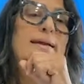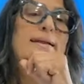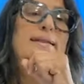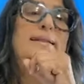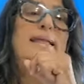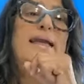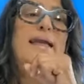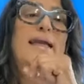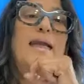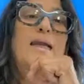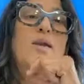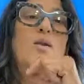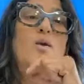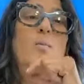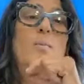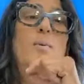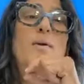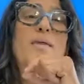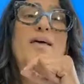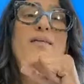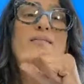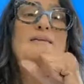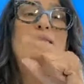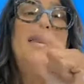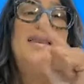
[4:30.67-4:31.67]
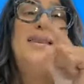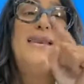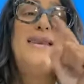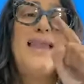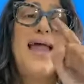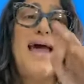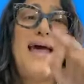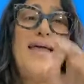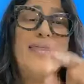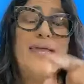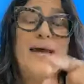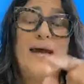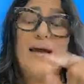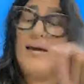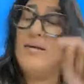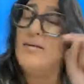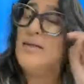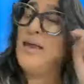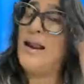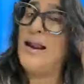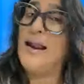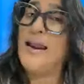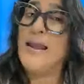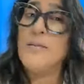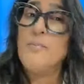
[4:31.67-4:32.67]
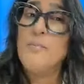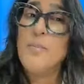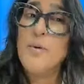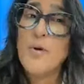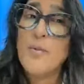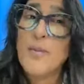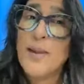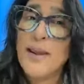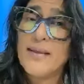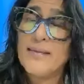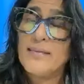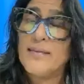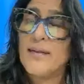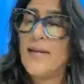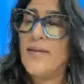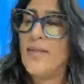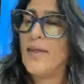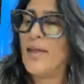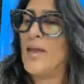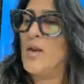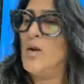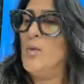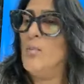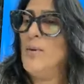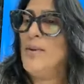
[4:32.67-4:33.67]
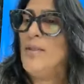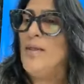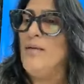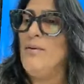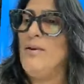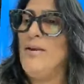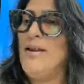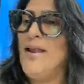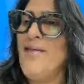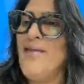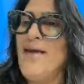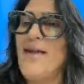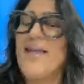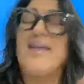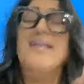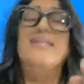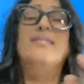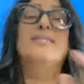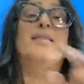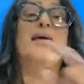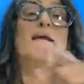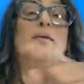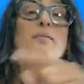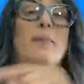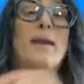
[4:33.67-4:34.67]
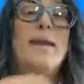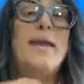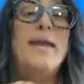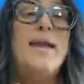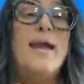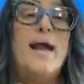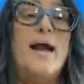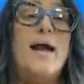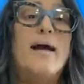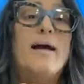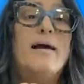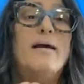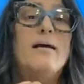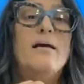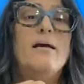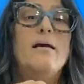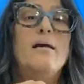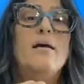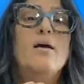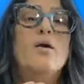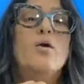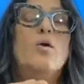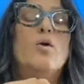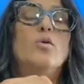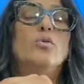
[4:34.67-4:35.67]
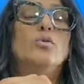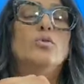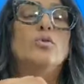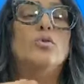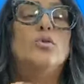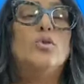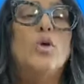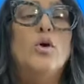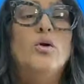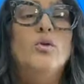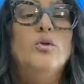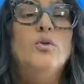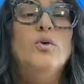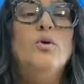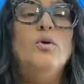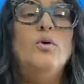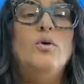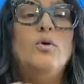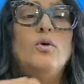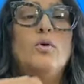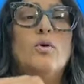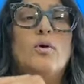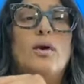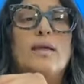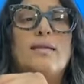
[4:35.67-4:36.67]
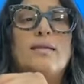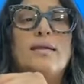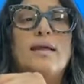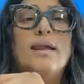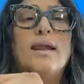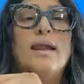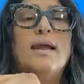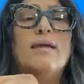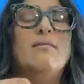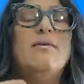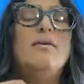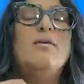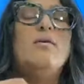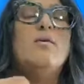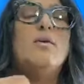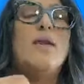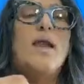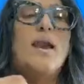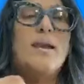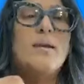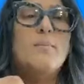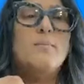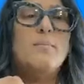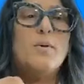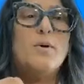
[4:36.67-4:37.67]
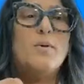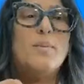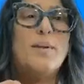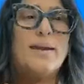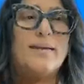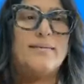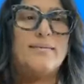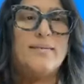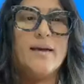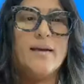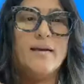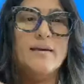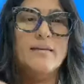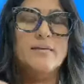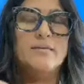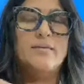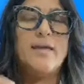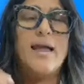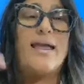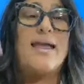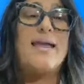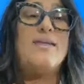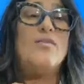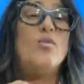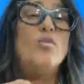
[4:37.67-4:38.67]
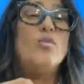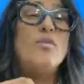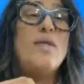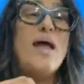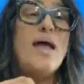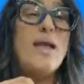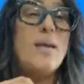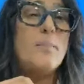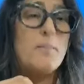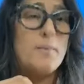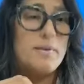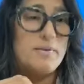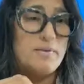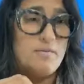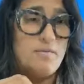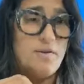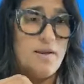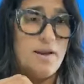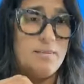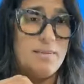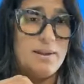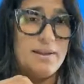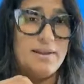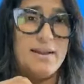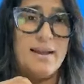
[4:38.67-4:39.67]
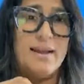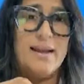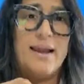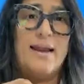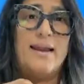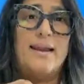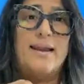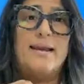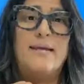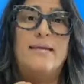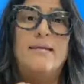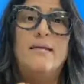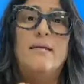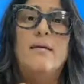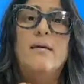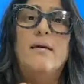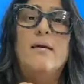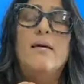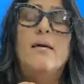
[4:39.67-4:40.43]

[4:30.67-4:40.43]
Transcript: de que no puede haber nada, y de la ley promesa, de que no puede haber nada que intervenga con todo lo que tiene que ver con la ley promesa. O sea que eso está específicamente en la ley.